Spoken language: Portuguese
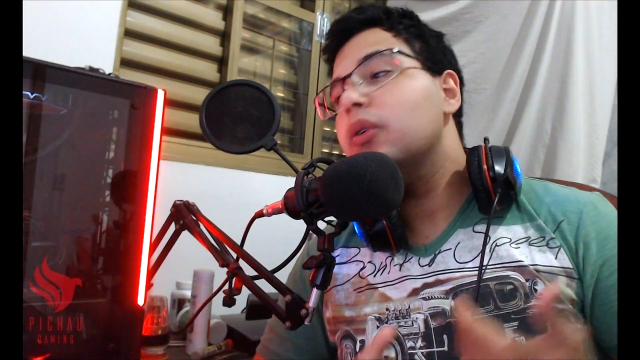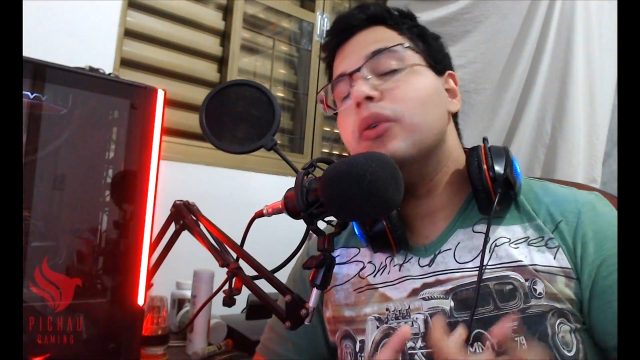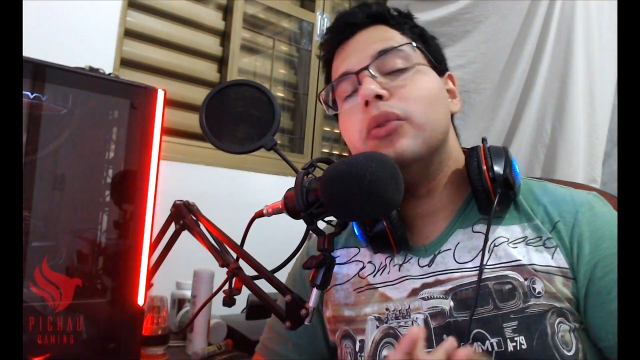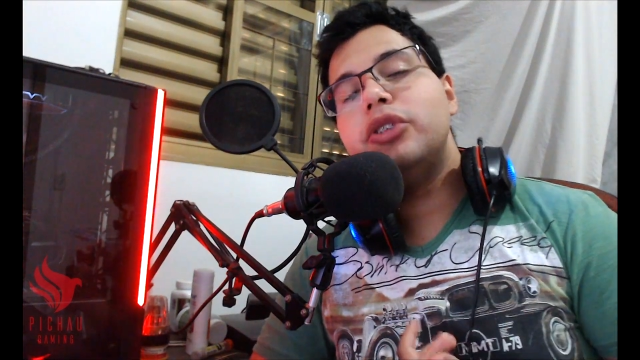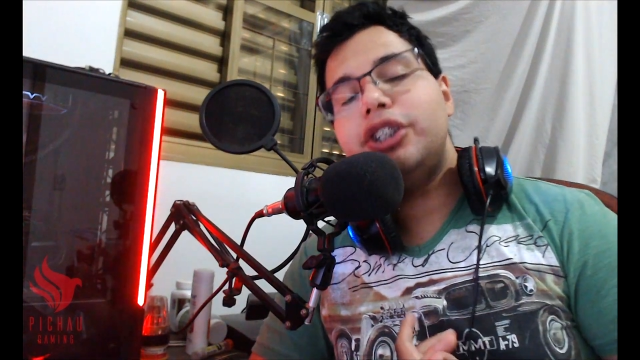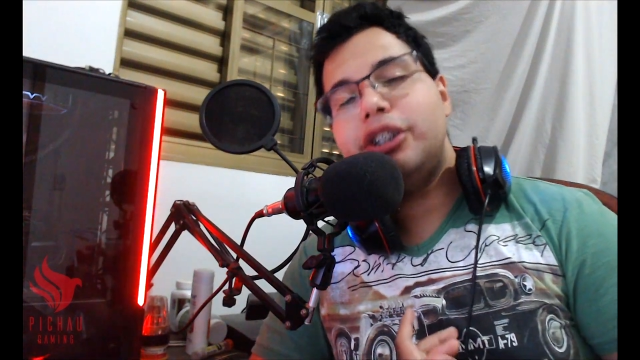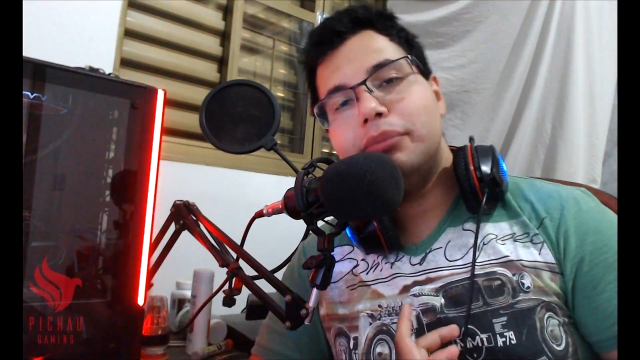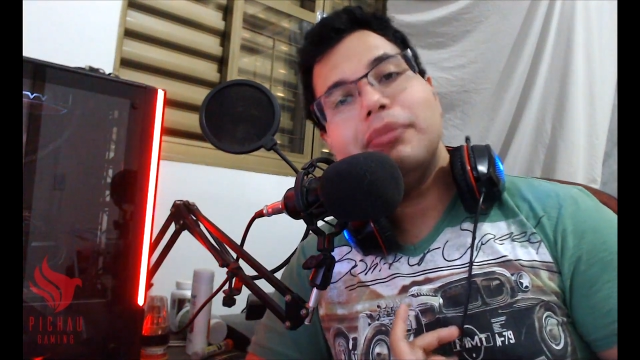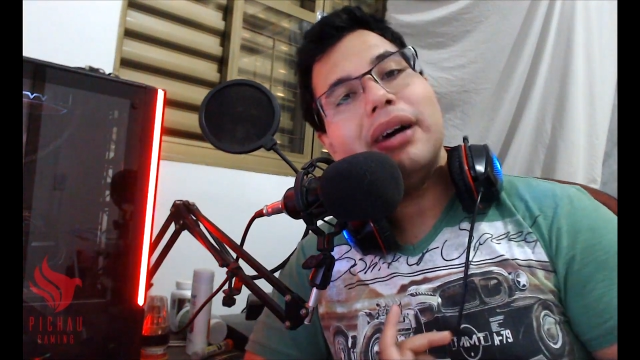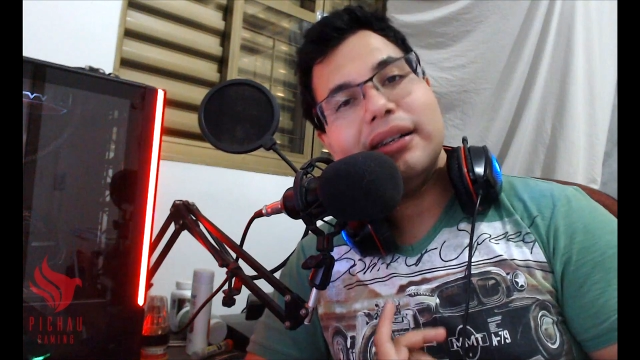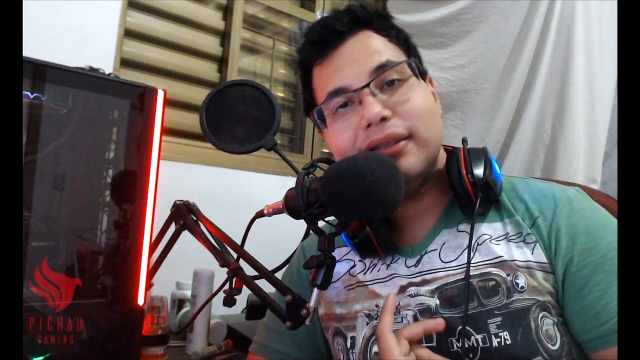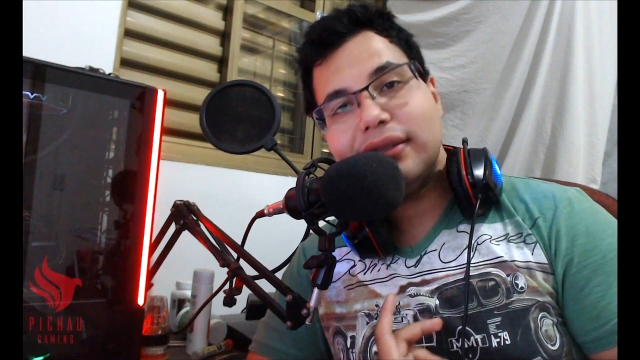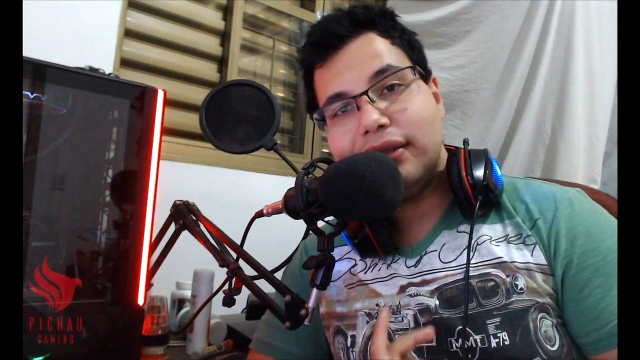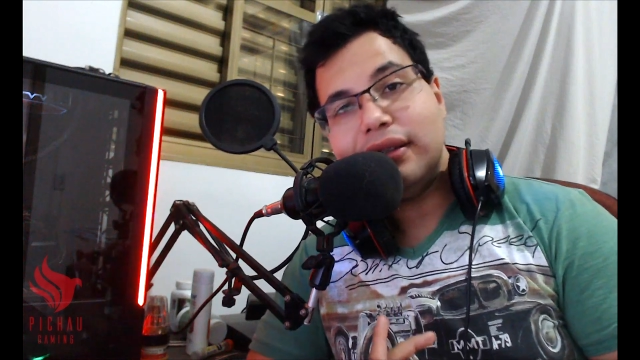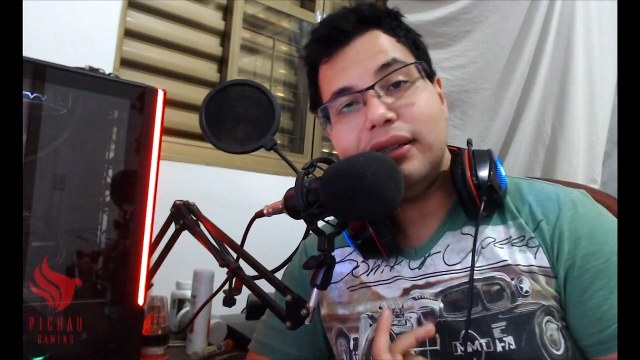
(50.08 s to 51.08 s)
ou de
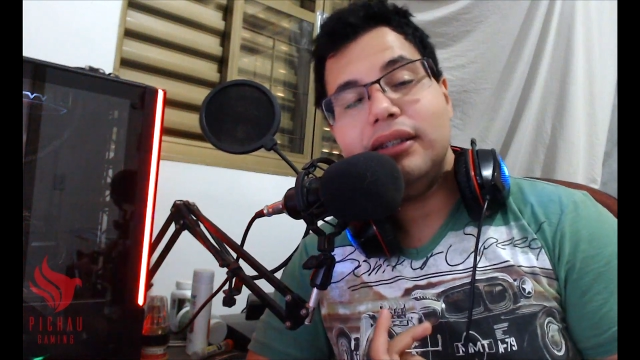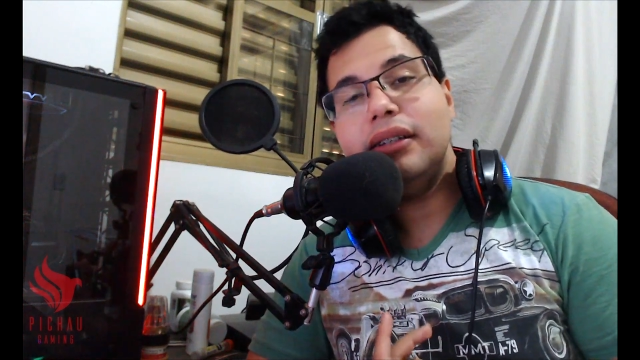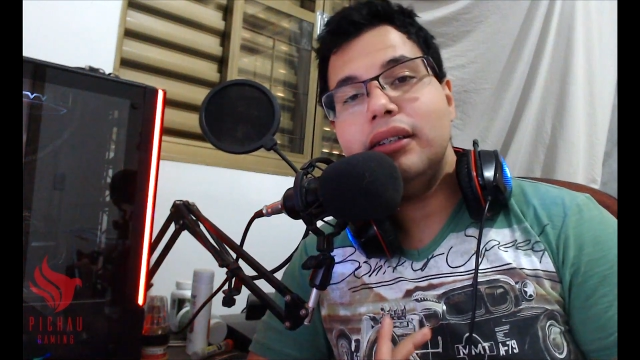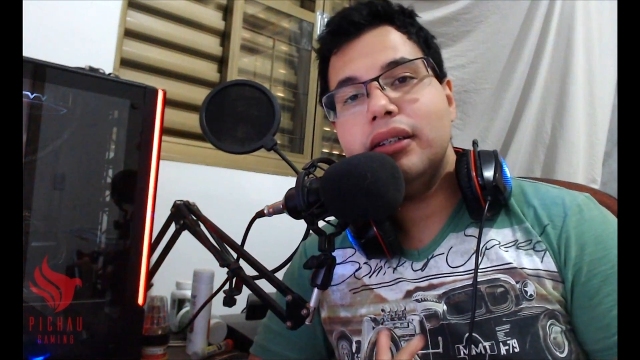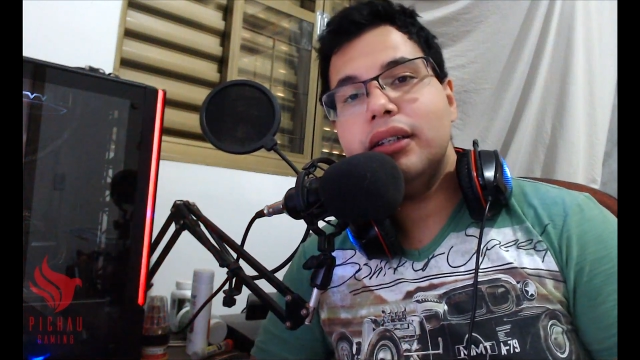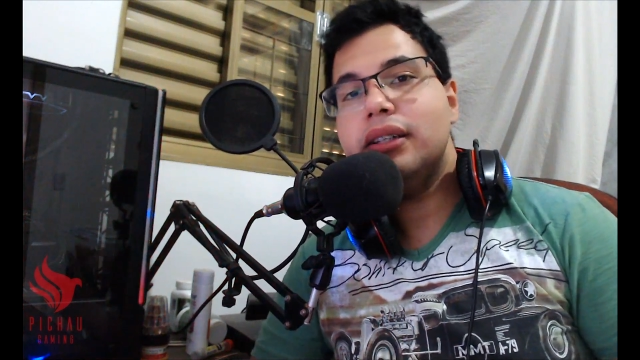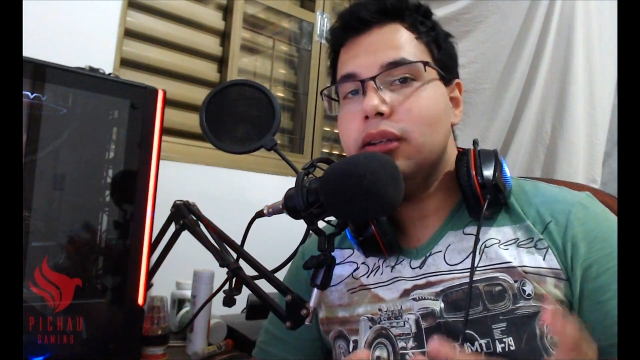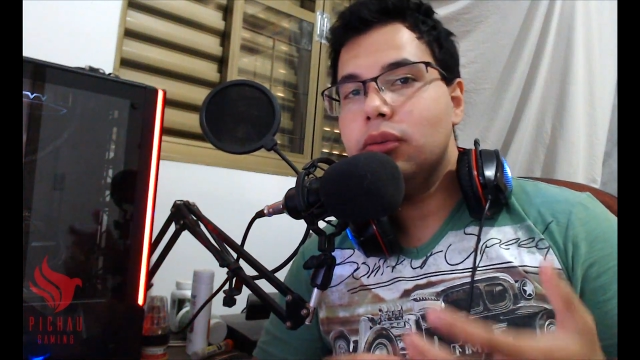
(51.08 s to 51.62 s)
Mastery, né?